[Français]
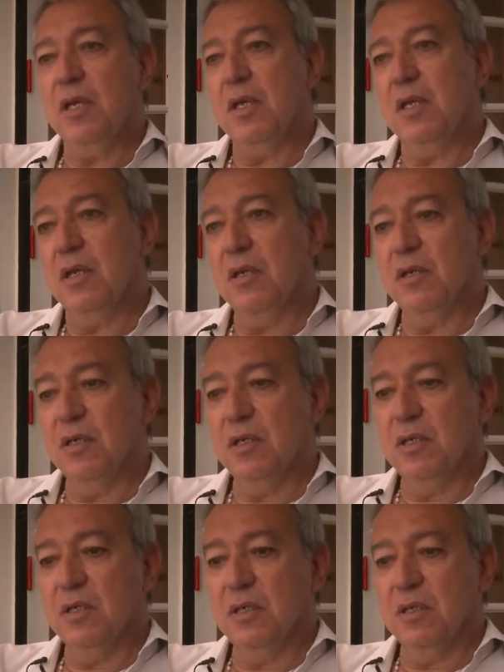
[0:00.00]
Et
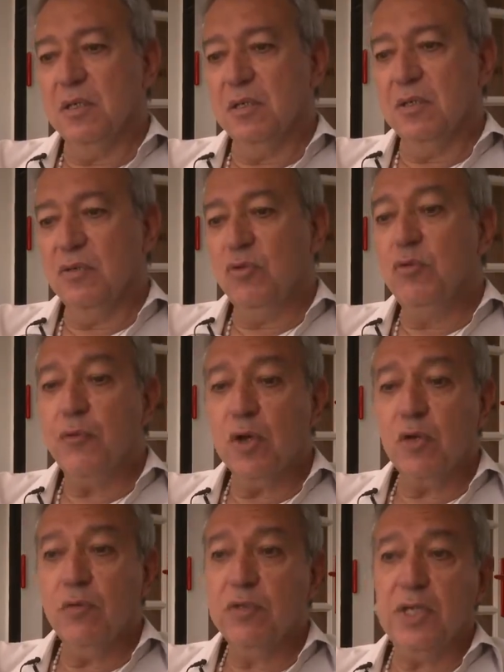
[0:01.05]
une fois
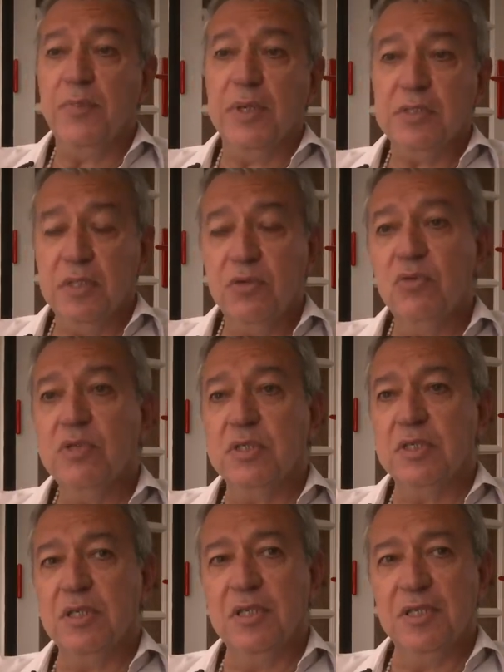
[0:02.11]
que vous avez passé toutes
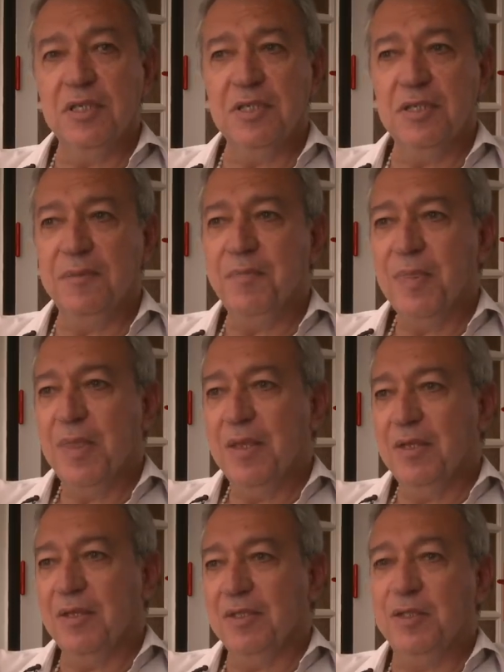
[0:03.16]
ces,
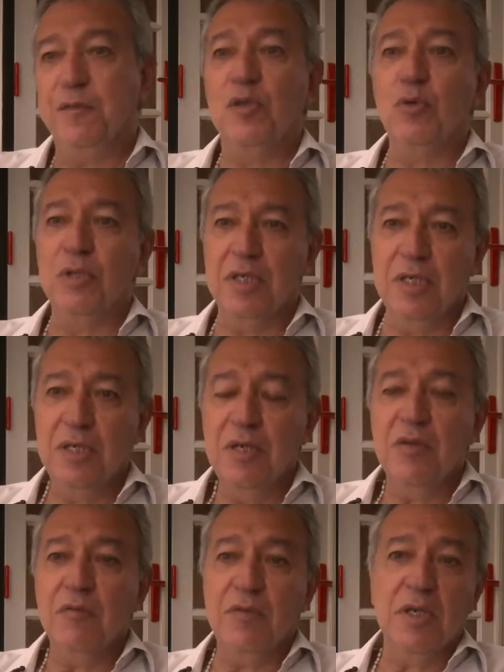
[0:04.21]
difficulté
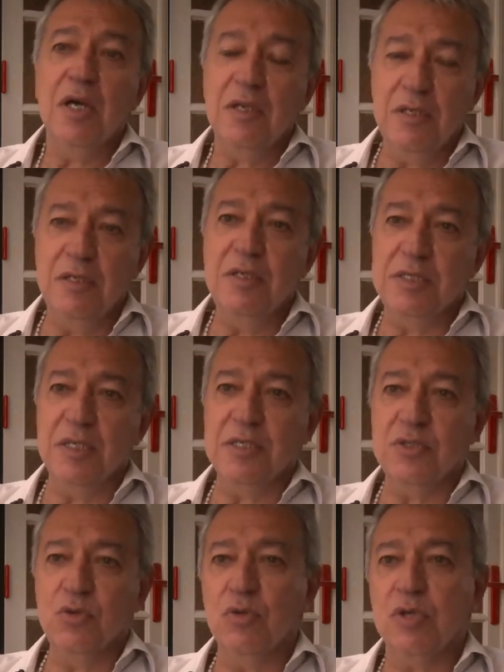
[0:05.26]
vient
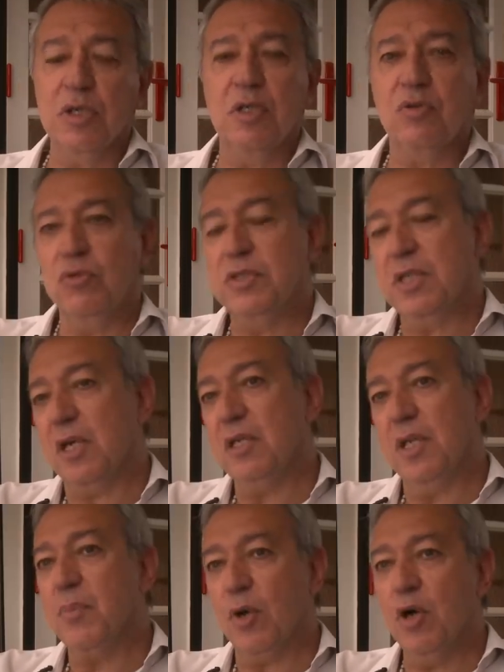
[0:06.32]
l'initiation, qui est une série
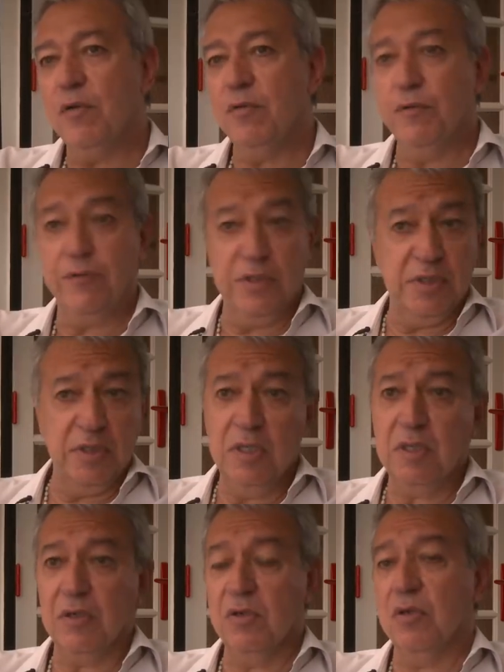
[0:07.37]
d'épreuves
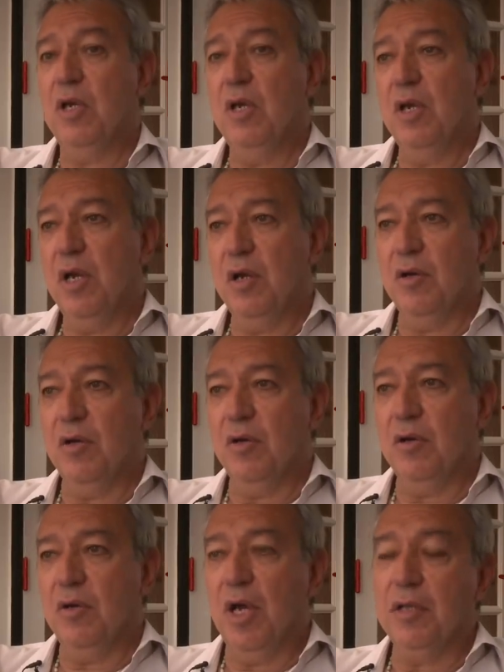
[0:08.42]
physiques, euh,
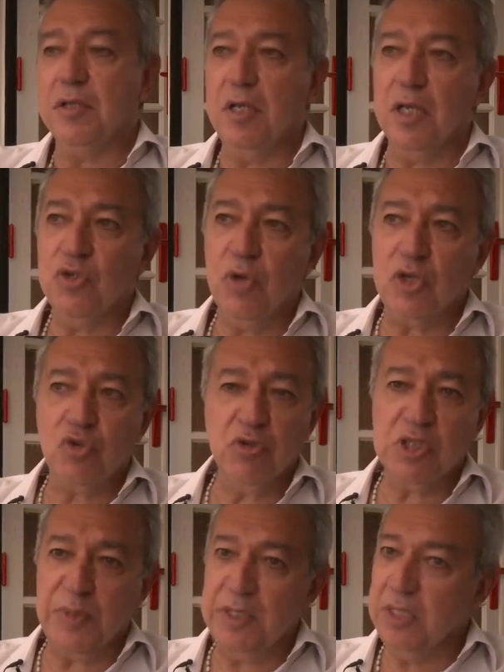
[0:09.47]
euh, intellectuelles, je
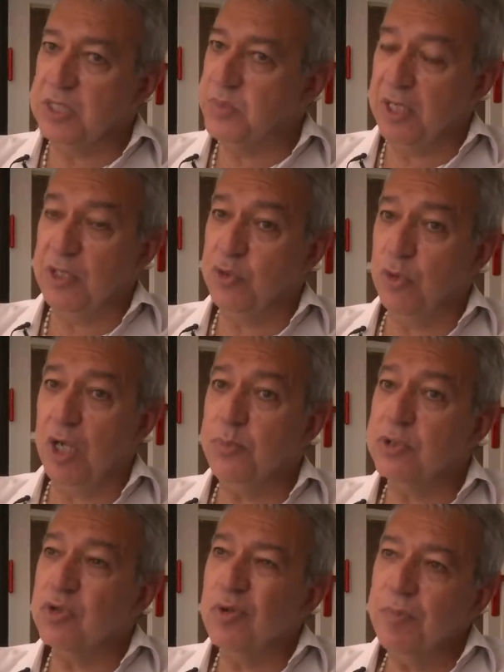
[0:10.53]
n'ose pas dire spirituelles,
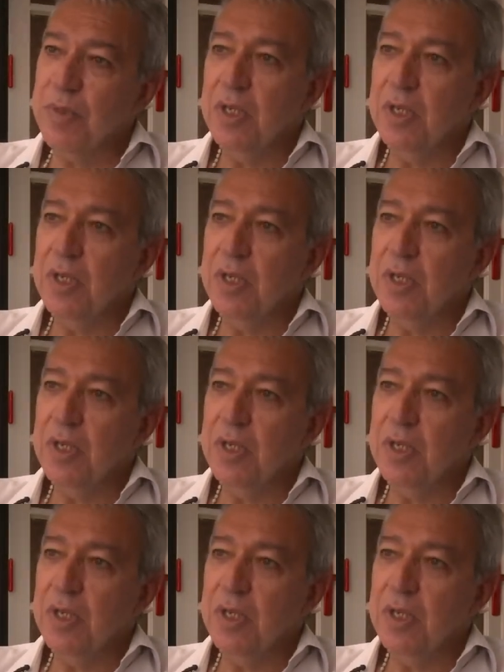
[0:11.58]
puisque